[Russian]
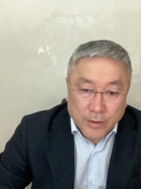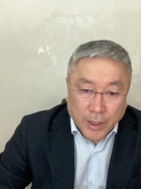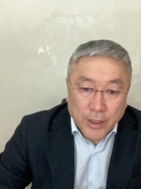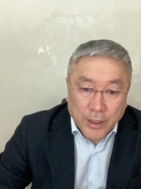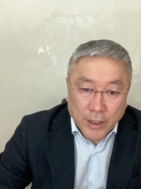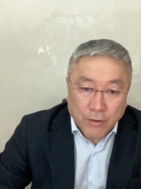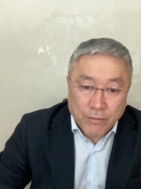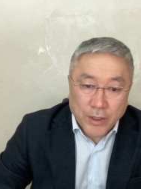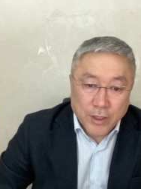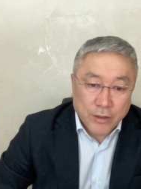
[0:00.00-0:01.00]
конечно, я
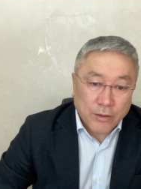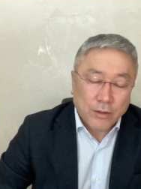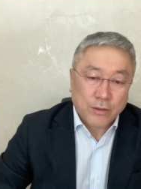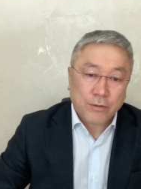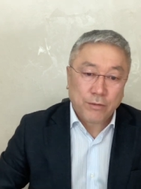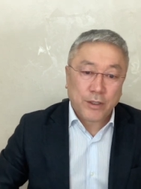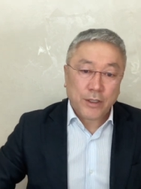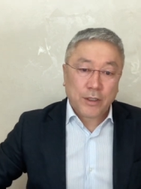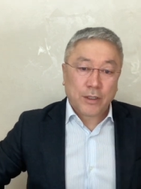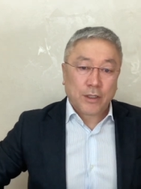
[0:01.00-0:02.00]
уверен, что
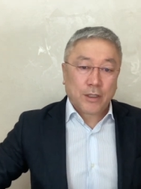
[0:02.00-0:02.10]
студент, это,